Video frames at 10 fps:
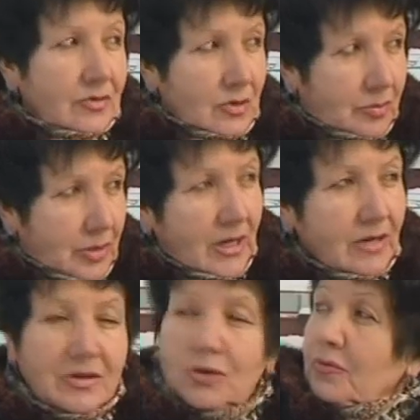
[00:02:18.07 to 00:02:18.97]
Вот
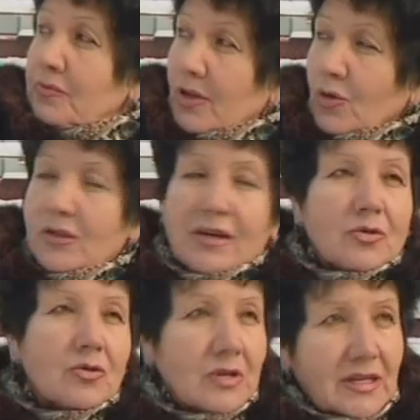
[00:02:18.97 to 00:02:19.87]
первый дом, второй
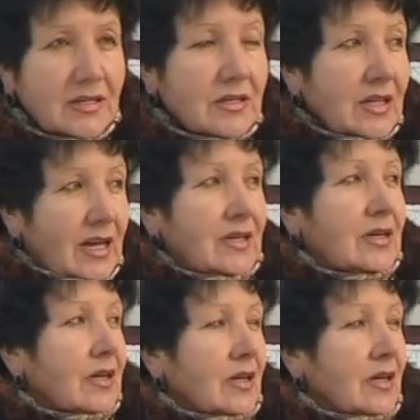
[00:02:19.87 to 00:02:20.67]
далеко ходить не надо.